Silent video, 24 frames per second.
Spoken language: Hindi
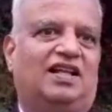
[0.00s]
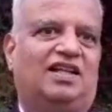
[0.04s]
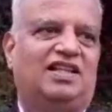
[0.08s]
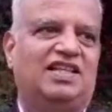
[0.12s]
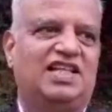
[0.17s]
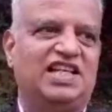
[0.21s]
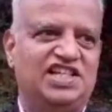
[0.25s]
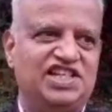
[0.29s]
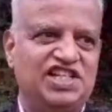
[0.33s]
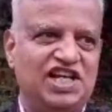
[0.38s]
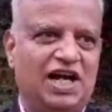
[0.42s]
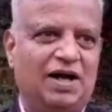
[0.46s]

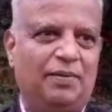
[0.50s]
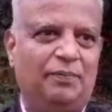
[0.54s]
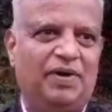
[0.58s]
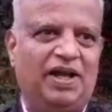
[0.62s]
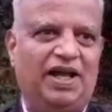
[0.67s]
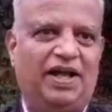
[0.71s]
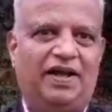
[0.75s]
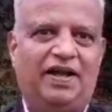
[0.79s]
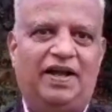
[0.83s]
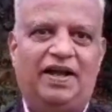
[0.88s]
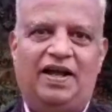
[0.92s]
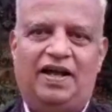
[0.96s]
दिशा
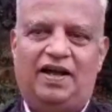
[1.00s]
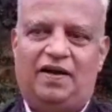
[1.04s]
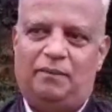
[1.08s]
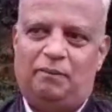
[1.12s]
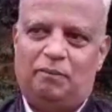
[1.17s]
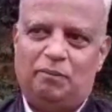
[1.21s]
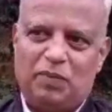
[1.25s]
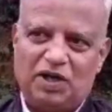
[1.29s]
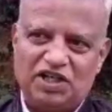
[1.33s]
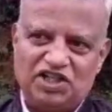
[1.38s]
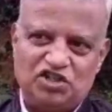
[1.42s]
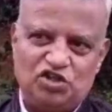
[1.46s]
में
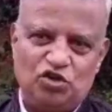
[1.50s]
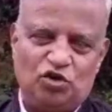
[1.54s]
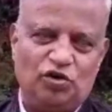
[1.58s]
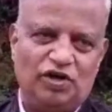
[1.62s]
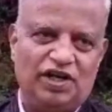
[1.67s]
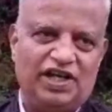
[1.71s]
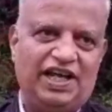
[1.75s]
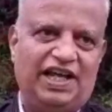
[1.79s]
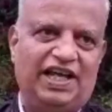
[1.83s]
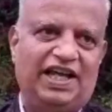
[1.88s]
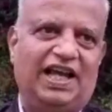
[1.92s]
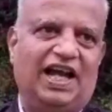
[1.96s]
बच्चों
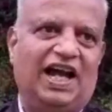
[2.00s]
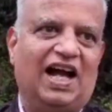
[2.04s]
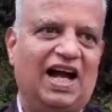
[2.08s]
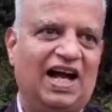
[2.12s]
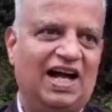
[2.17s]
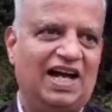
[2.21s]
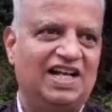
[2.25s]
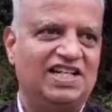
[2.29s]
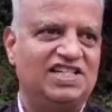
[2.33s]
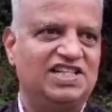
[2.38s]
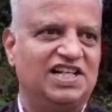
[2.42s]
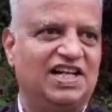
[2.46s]
की
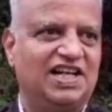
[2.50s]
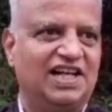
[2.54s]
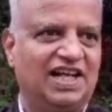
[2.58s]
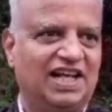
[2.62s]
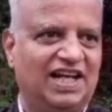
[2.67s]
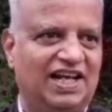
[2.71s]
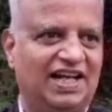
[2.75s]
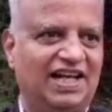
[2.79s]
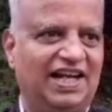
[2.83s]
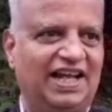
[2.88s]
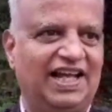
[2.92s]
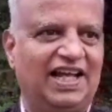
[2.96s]
आकर्षण
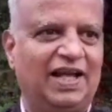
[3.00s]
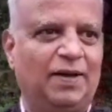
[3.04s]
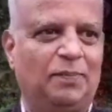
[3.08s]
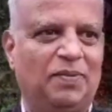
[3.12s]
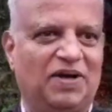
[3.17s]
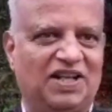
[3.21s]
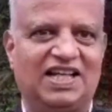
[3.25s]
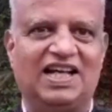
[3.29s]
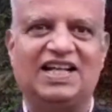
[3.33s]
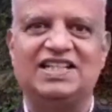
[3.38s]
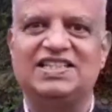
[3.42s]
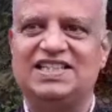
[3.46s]
करने की
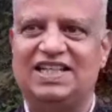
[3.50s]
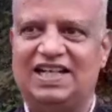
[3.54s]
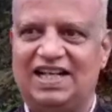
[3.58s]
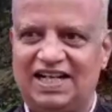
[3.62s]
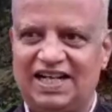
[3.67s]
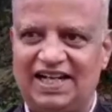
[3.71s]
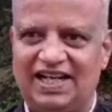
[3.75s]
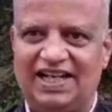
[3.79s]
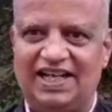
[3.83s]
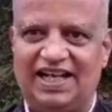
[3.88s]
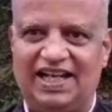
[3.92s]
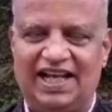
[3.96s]
प्रथा चल
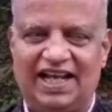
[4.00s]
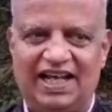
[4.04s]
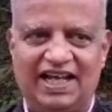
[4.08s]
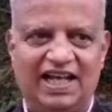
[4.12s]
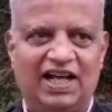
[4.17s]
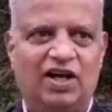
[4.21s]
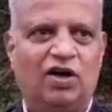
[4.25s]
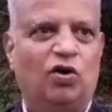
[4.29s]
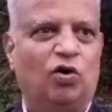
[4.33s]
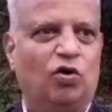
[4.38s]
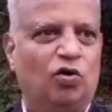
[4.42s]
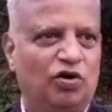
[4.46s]
रही है
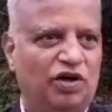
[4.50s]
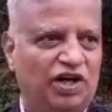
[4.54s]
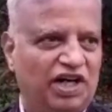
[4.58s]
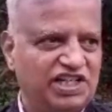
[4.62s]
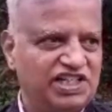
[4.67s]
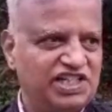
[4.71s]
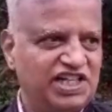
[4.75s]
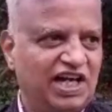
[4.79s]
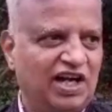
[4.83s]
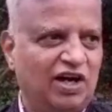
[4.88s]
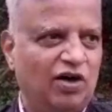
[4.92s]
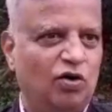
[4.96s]
वो
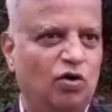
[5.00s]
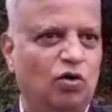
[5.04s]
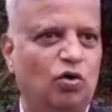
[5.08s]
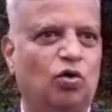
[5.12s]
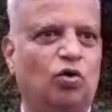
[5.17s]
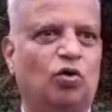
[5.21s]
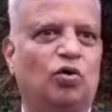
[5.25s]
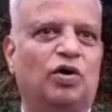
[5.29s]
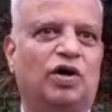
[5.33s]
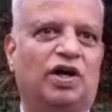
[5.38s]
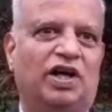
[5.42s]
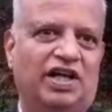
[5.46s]
नशा हो
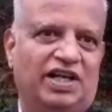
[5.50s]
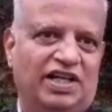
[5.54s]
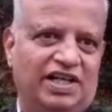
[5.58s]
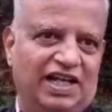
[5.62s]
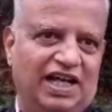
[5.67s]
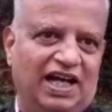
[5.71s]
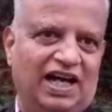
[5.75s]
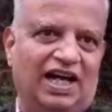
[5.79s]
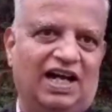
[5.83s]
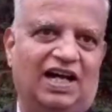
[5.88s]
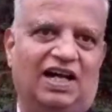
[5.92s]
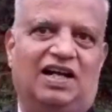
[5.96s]

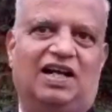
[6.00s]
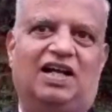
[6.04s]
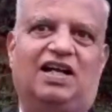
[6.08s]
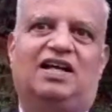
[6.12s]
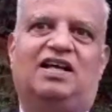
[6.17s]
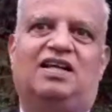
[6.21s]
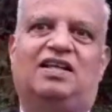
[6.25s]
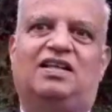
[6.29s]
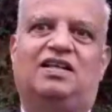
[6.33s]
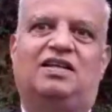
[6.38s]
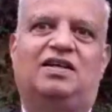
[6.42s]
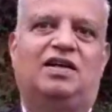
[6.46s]
या
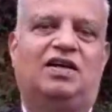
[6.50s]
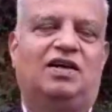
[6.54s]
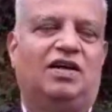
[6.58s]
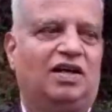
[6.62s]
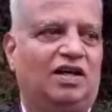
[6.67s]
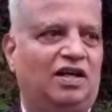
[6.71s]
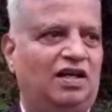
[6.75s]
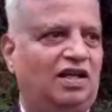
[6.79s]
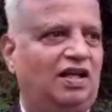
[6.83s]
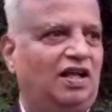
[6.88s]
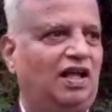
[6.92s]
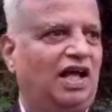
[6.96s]

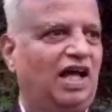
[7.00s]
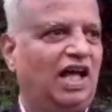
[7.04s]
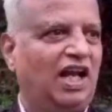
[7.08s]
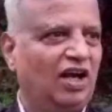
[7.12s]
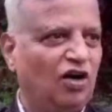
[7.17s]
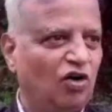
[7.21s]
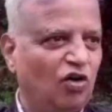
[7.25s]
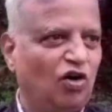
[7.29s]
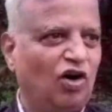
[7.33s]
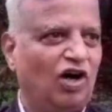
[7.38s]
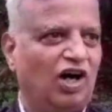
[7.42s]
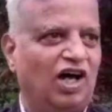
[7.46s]

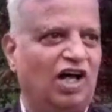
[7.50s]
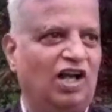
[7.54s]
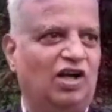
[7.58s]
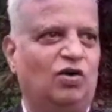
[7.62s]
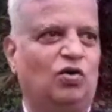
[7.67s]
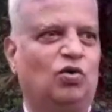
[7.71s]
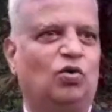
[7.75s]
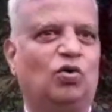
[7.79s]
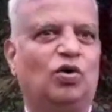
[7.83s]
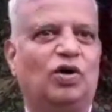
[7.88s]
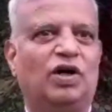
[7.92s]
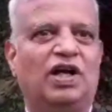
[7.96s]
अल्कोहल
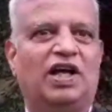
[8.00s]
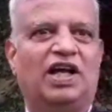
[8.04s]
हो